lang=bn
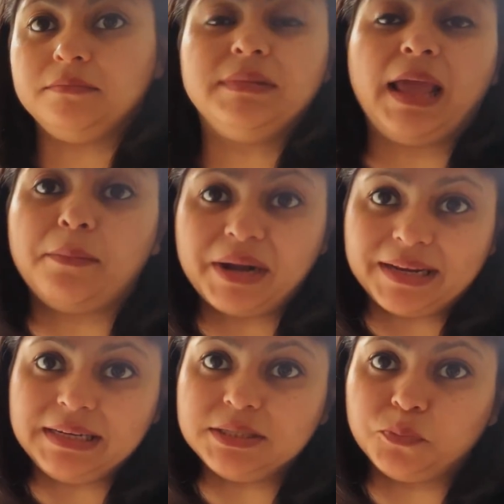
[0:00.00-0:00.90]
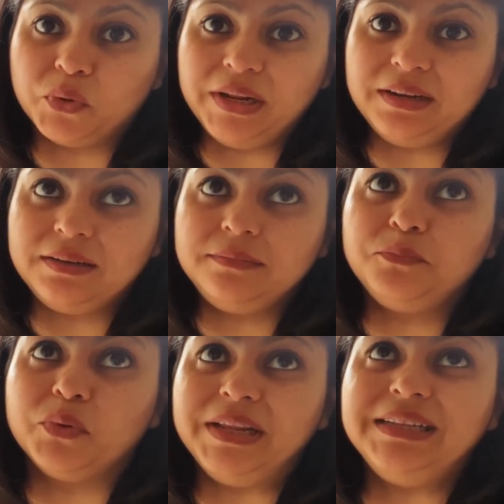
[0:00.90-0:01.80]
মানে আমার অ্যাটলিস্ট পনির
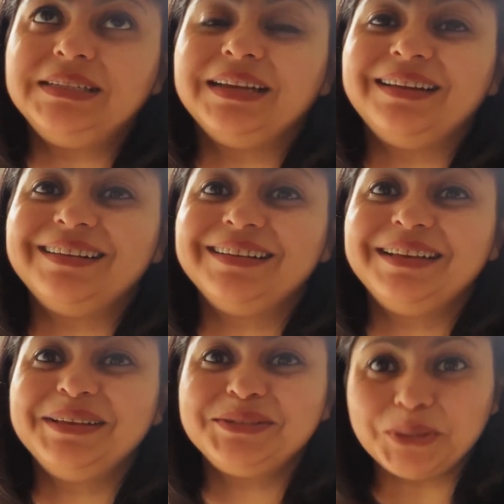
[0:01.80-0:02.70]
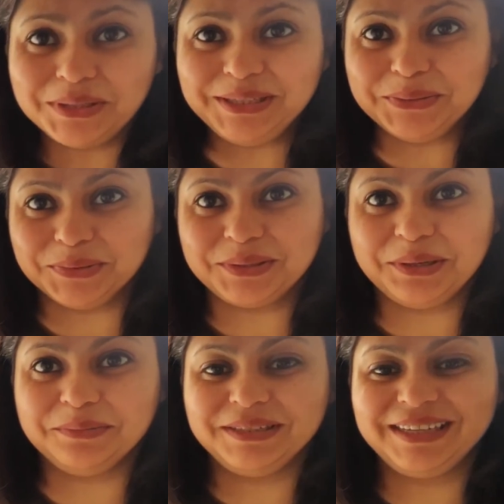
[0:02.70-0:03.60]
পনিরটা সল্টই করতে
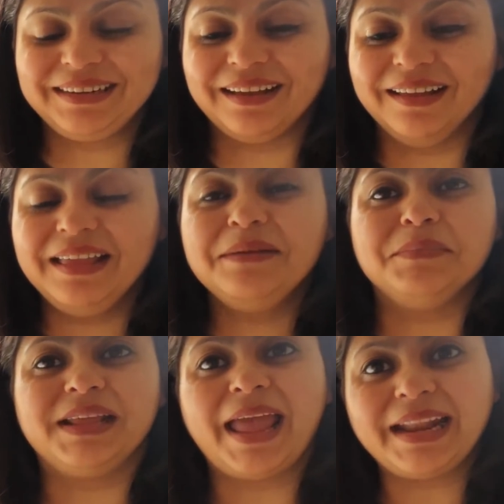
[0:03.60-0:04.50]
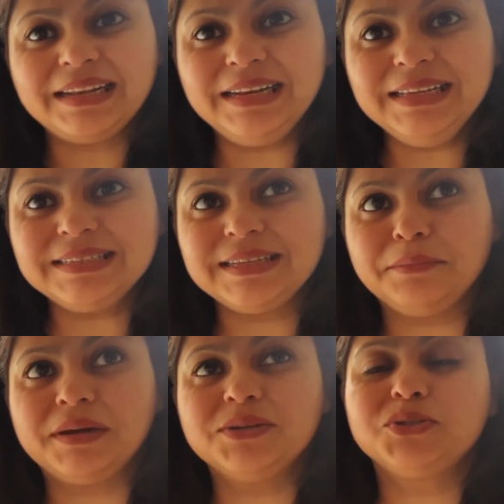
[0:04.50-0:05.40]
হবে ঠিক না মানে অ্যাটলিস্ট
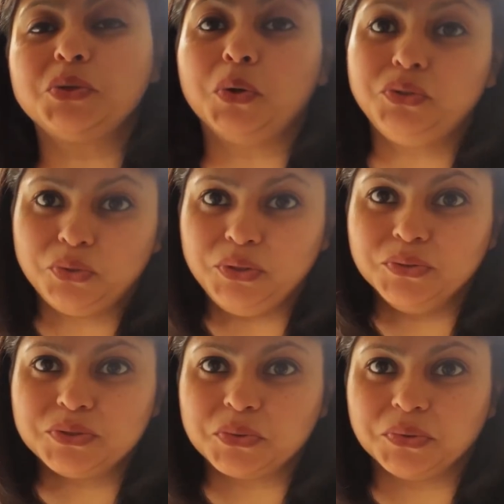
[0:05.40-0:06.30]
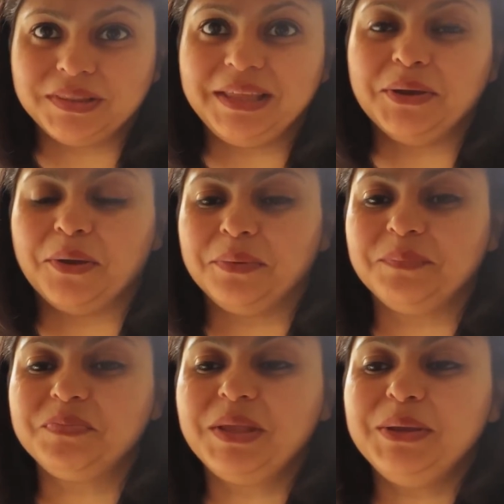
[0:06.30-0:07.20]
আমার সল্ট তো ইউজ করতেই হবে
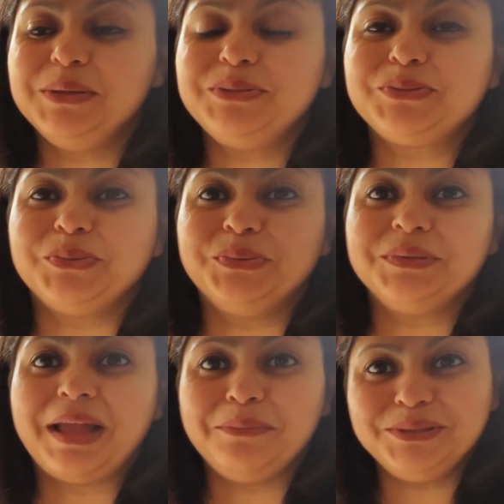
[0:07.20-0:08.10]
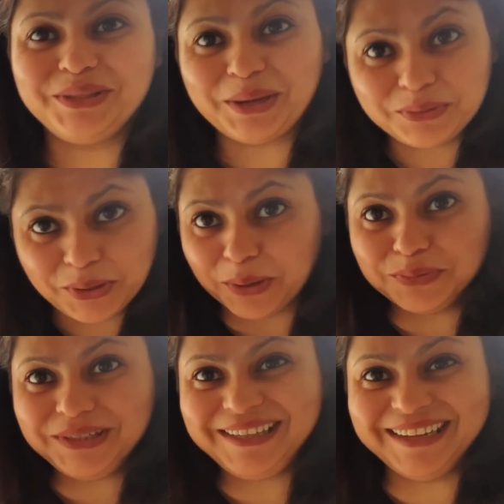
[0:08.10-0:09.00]
সো আমি যদি এখন
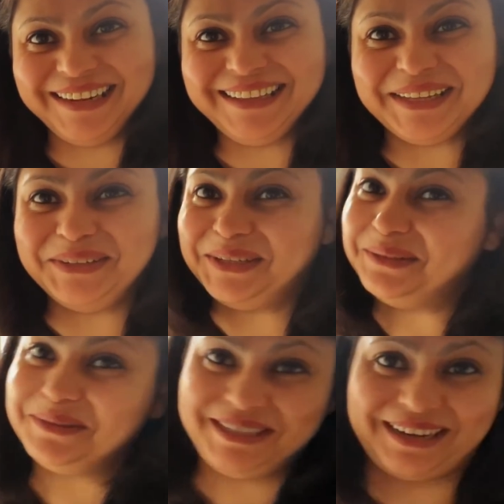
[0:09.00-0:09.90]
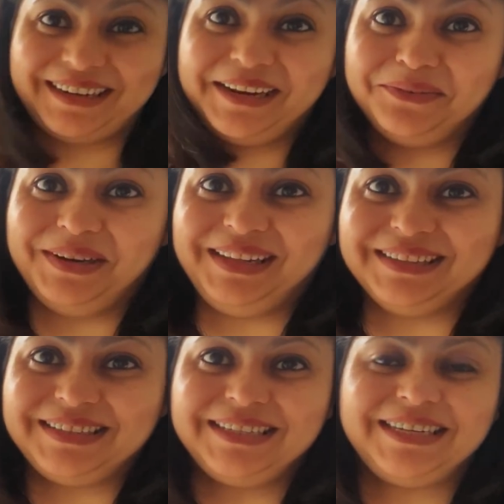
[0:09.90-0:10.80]
লবণ নিয়ে নিই তাহলে কিন্তু আমার চারটা
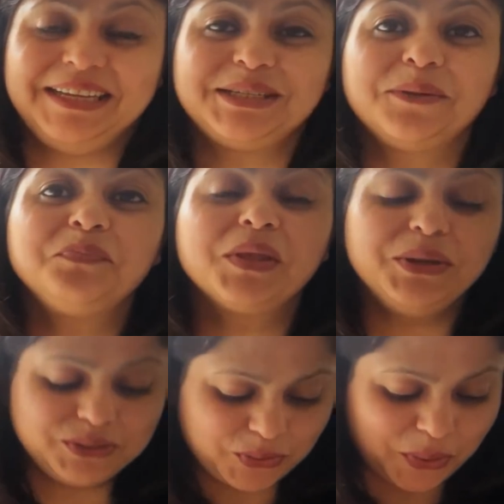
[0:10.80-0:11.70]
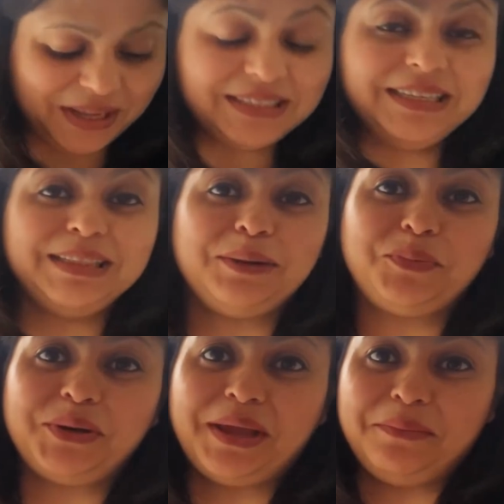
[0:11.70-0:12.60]
ইনগ্রিডিয়েন্টসই শেষ সো অনেক চিন্তার
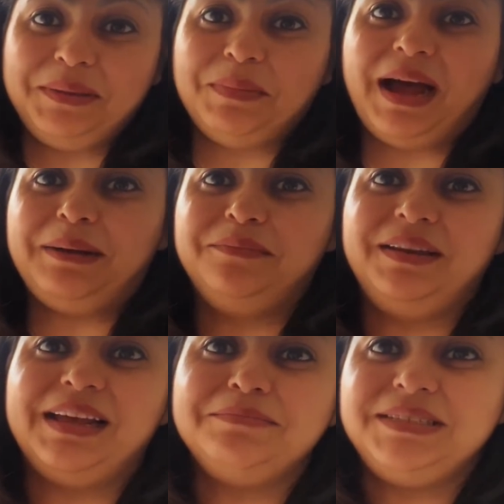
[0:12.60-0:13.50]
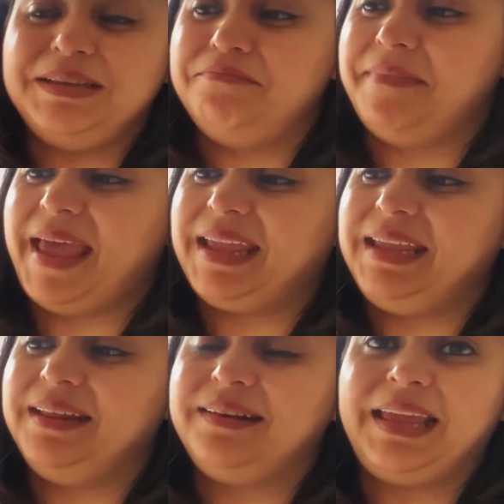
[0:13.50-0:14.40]
পরে আমি ভাবলাম যে
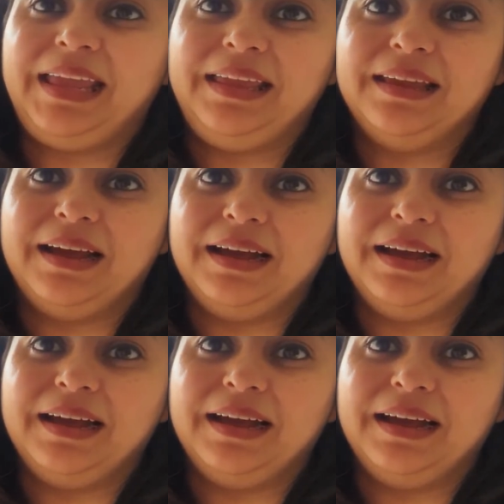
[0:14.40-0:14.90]
ম্যাগির এই